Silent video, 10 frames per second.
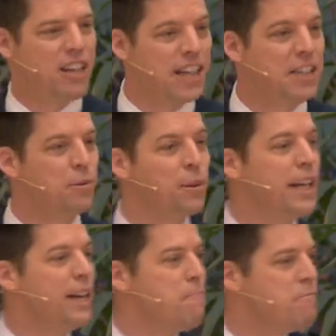
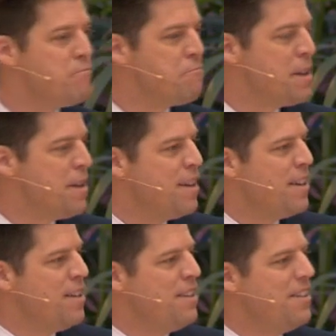Essbesteck, das Napoleon
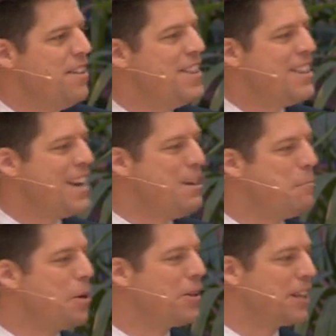besaß, war aus
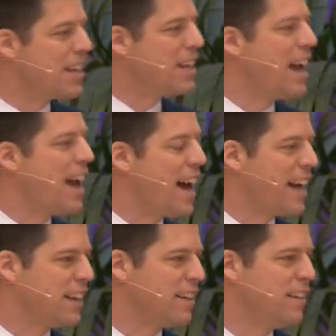Aluminium.